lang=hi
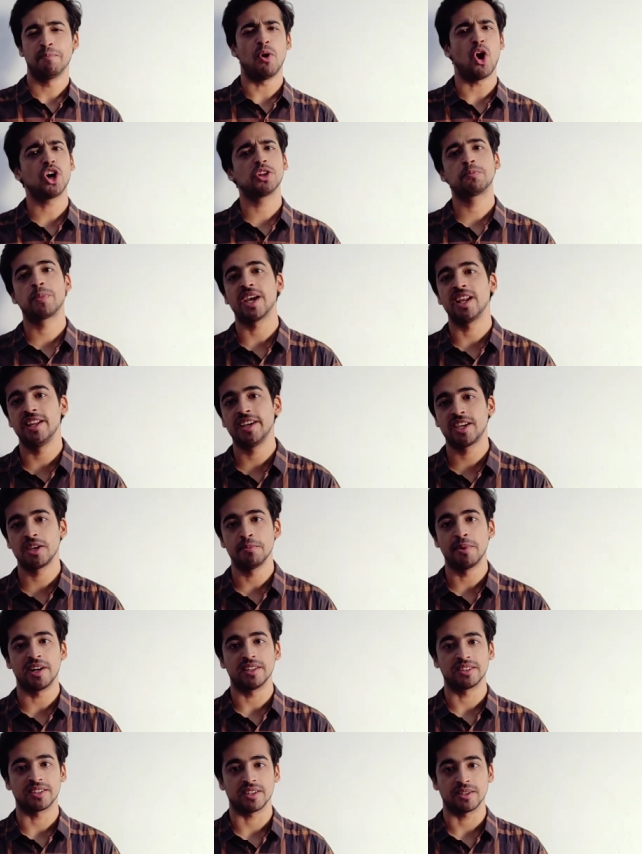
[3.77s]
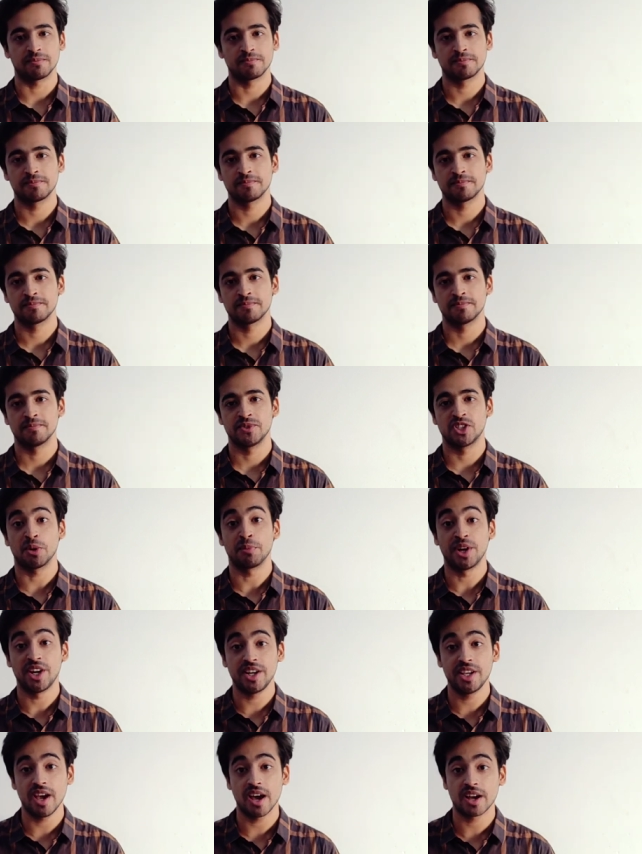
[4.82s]
बहुत पहले की बात है जब
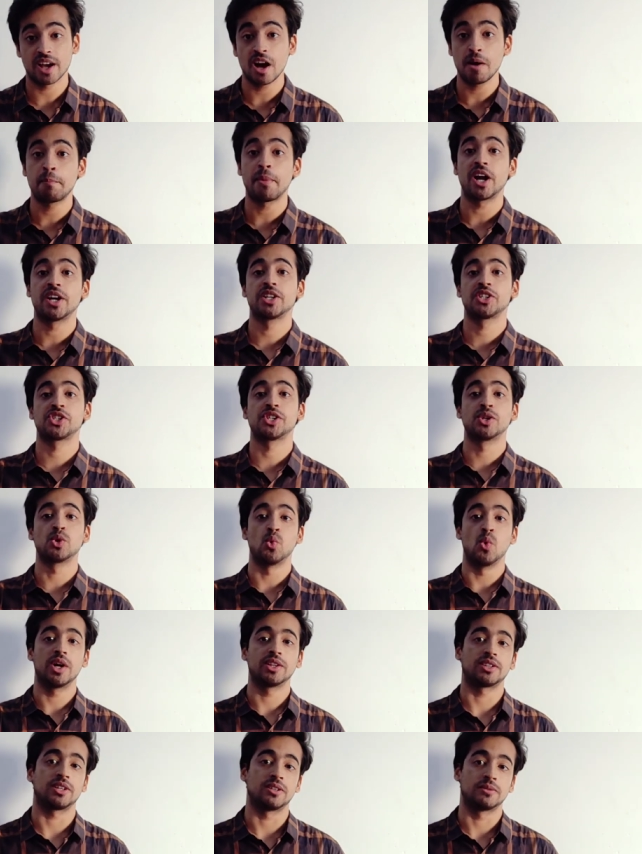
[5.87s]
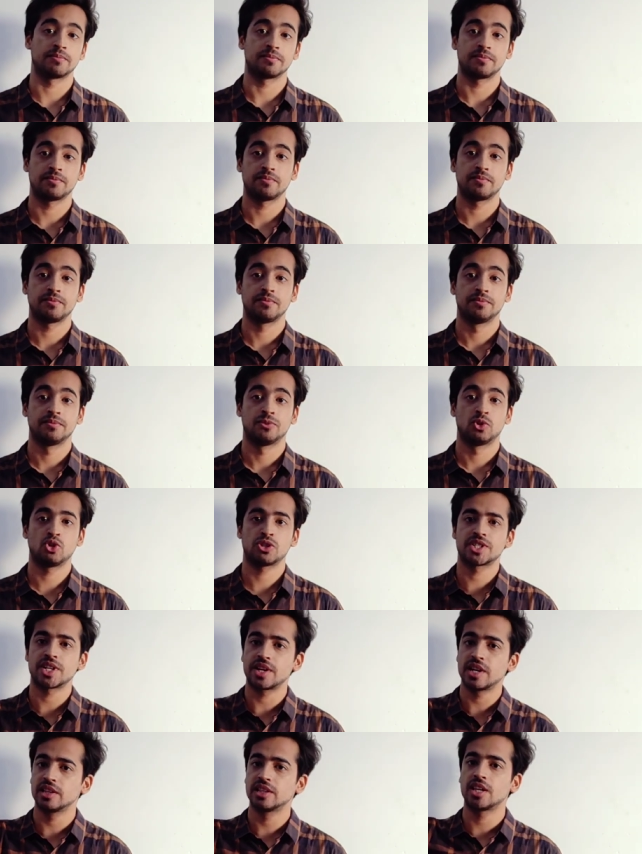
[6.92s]
इंडिया का पार्टीशन हुआ था तो
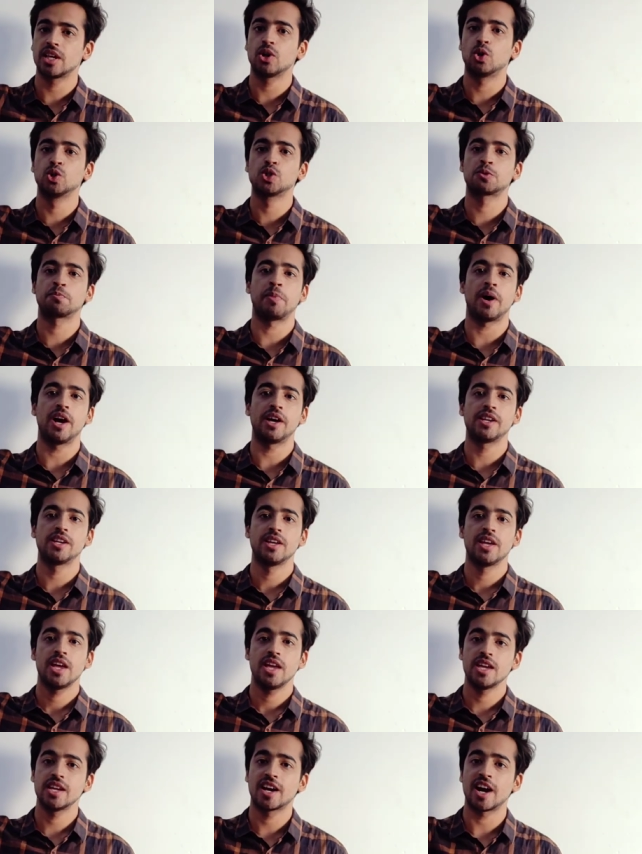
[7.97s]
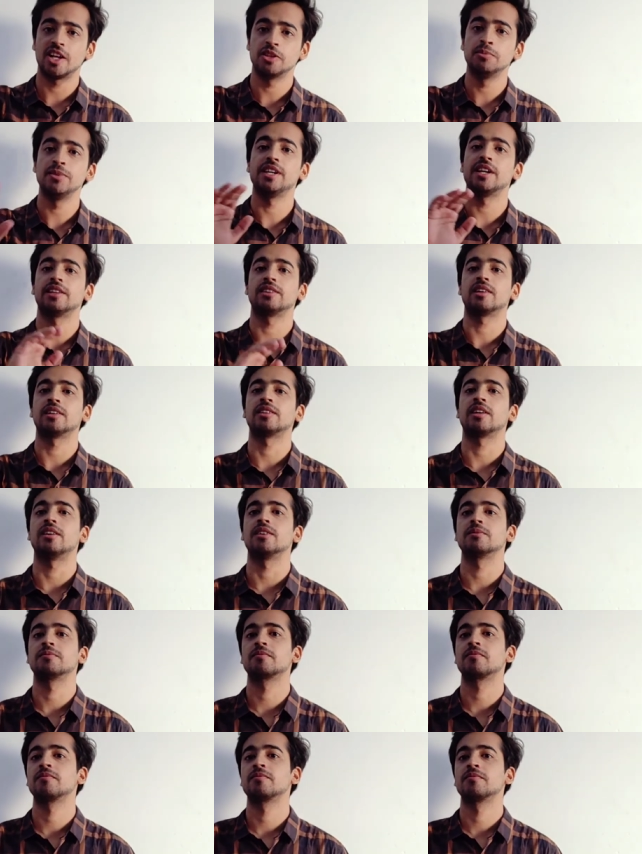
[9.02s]
सरहद के उस पार एक आदमी रहता था
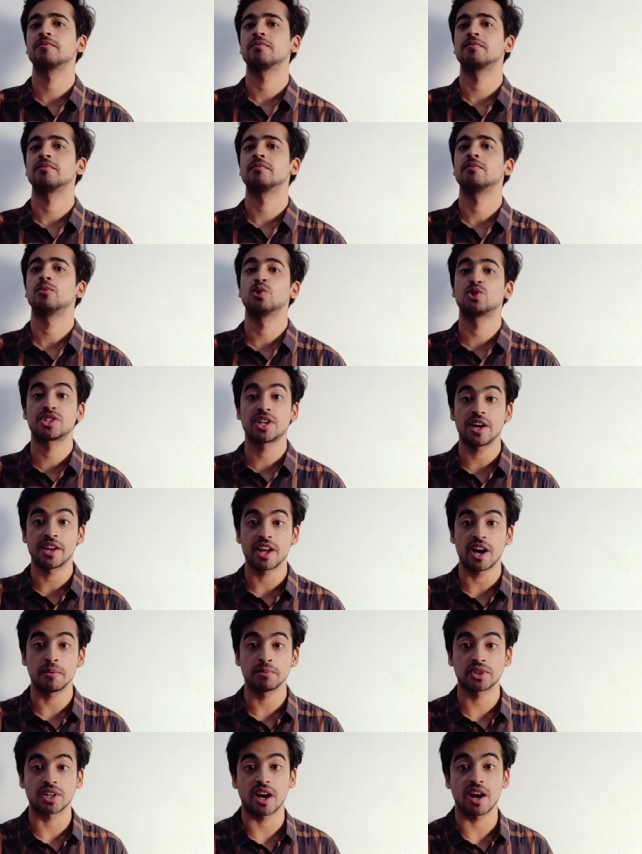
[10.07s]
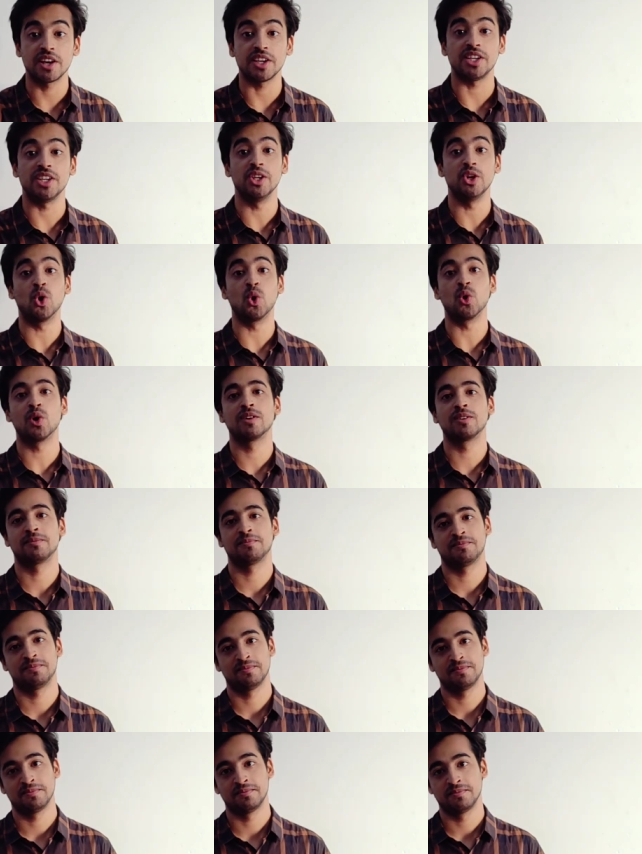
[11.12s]
उसका नाम था हीरो
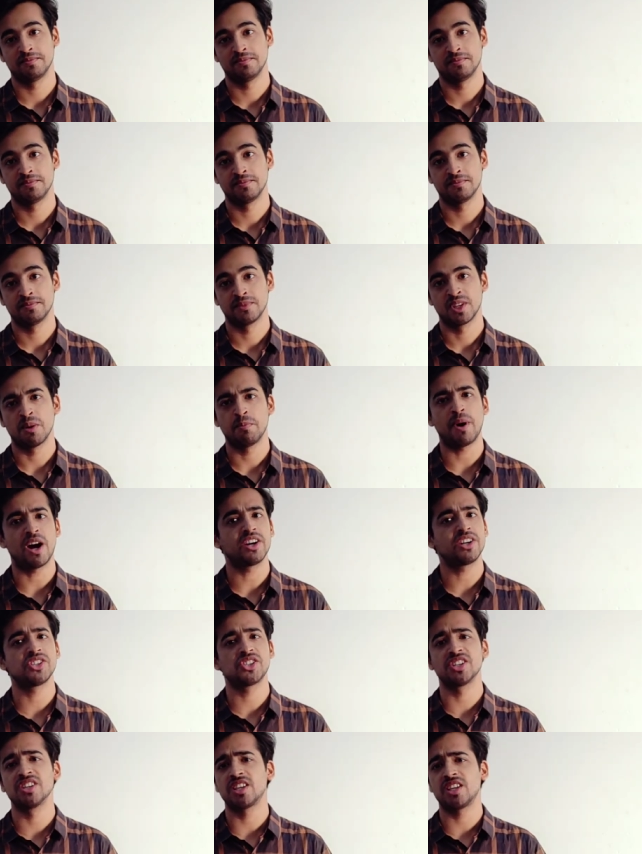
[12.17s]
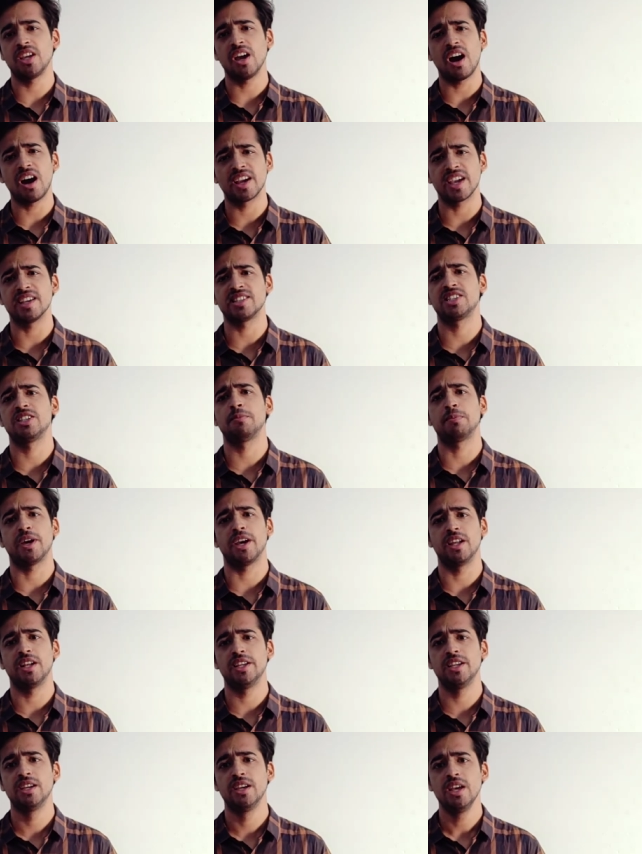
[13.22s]
पार्टीशन की आग ऐसी
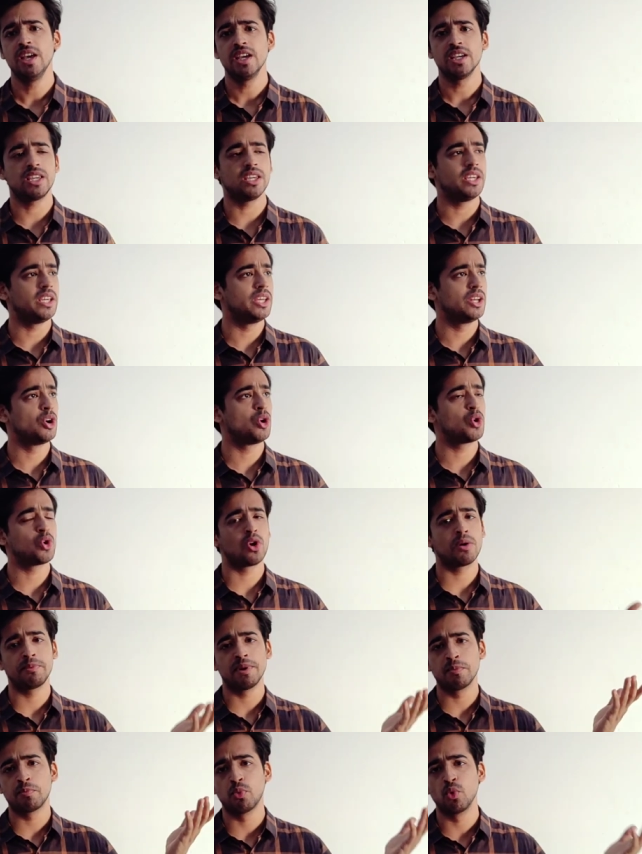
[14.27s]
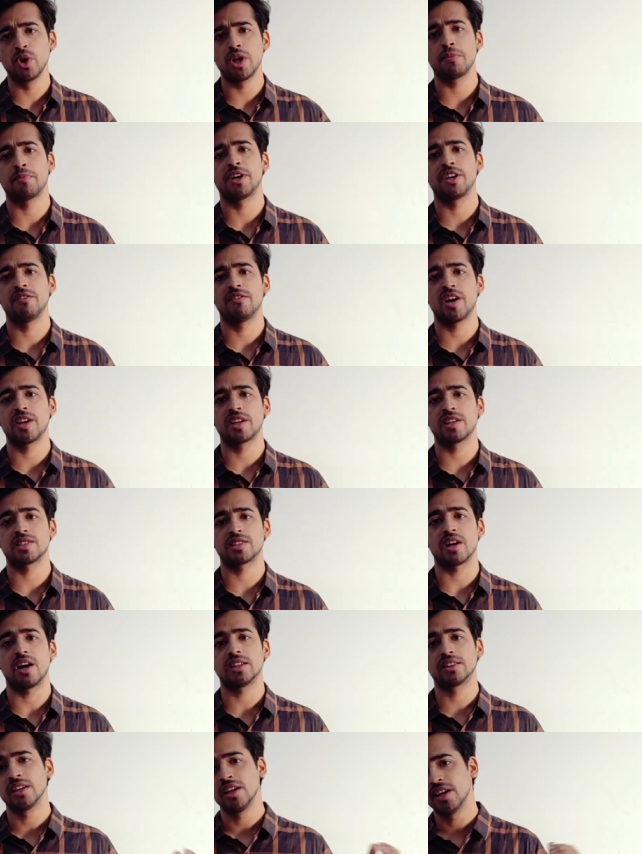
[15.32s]
फैली कि हीरो को अपने पूरे परिवार के
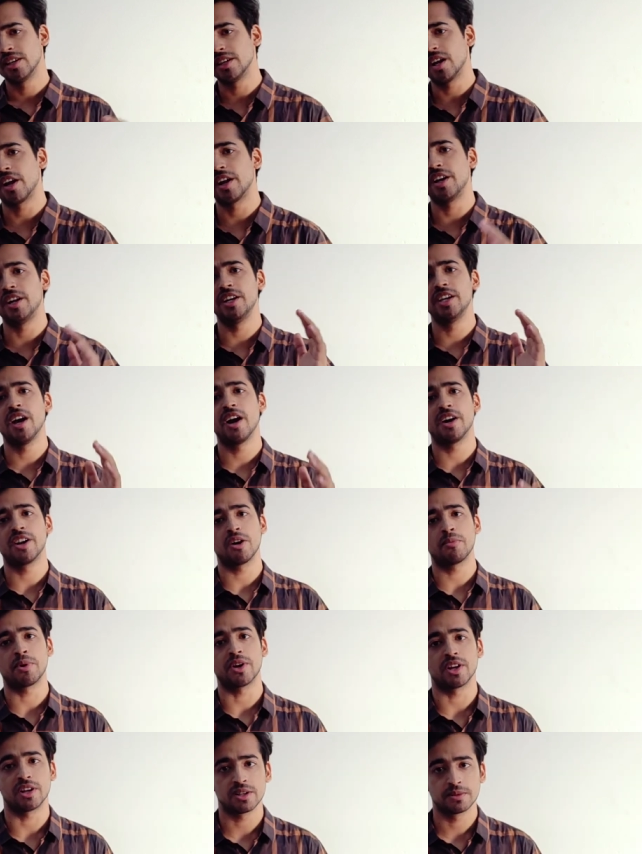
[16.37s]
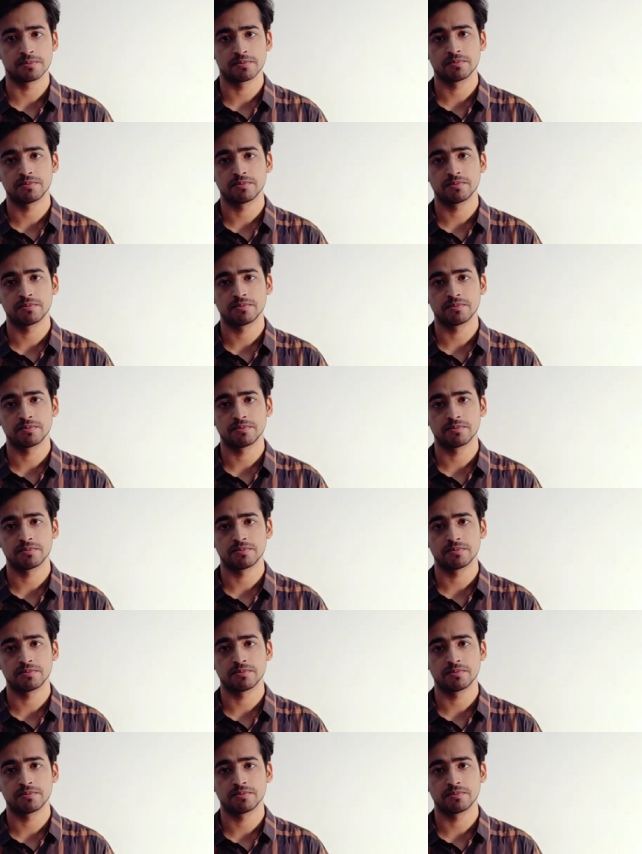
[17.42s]
साथ यहां इंडिया आना पड़ा